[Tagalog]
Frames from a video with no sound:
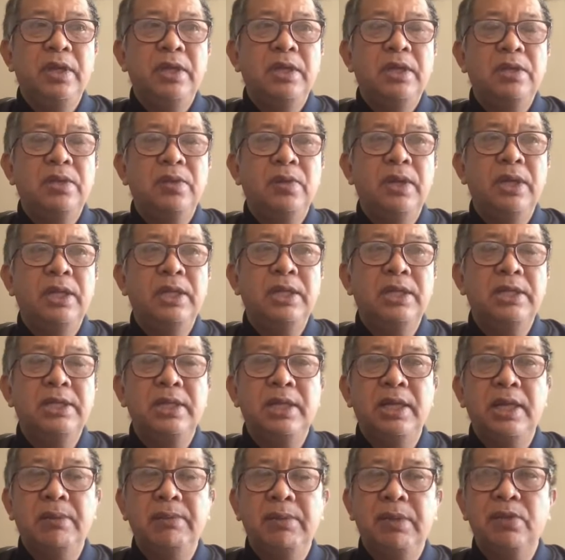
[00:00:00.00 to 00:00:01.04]
Tulad na
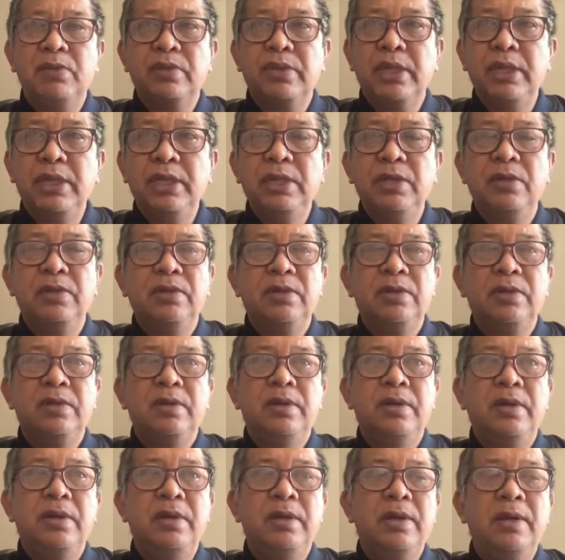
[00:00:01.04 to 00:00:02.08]
sinabi ko sa inyo,
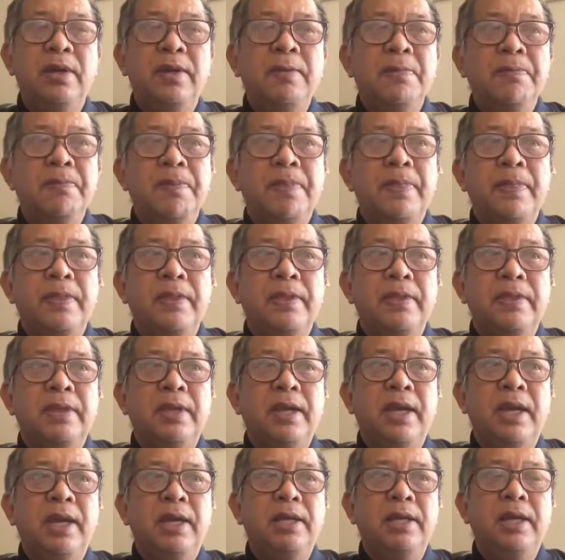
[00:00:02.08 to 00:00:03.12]

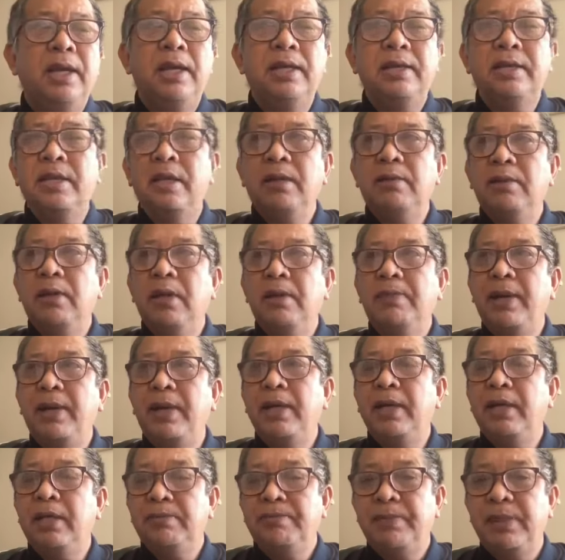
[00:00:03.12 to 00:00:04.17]
na ang lahat ng mga pare
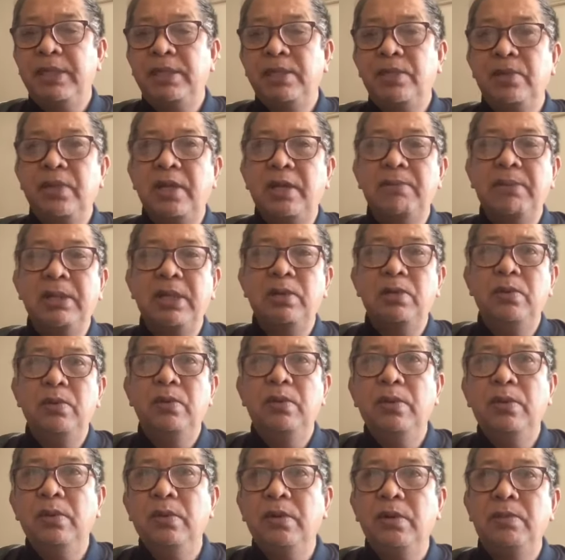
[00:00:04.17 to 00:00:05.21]
at pastor ay
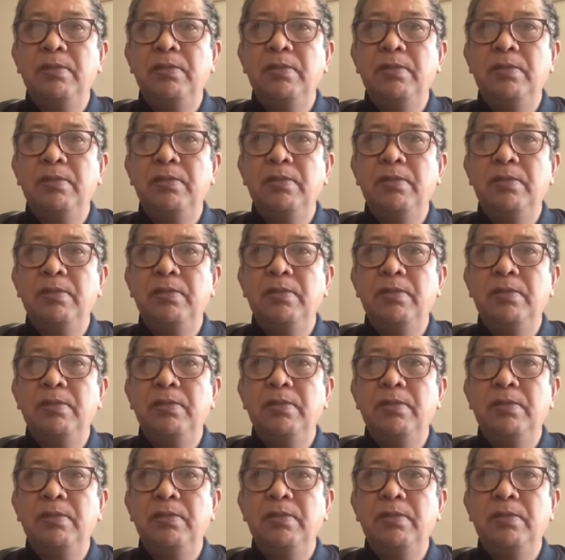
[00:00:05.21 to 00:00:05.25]
manluloko,